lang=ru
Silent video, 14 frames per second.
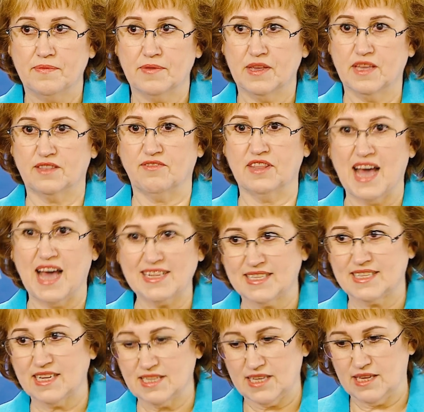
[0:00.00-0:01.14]
И
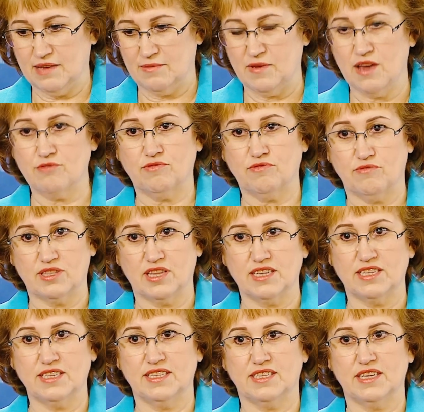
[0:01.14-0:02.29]
12 имеют вот
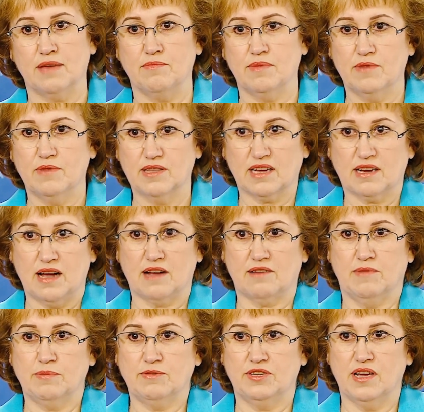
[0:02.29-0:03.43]
эти 7. Это как
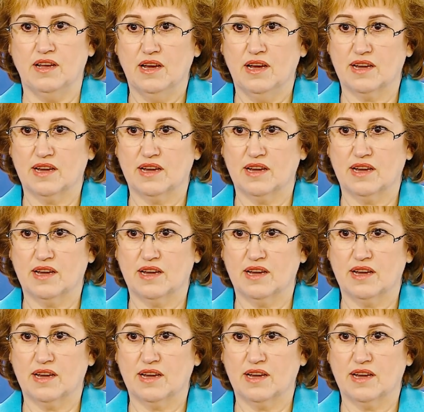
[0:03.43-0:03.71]
вообще?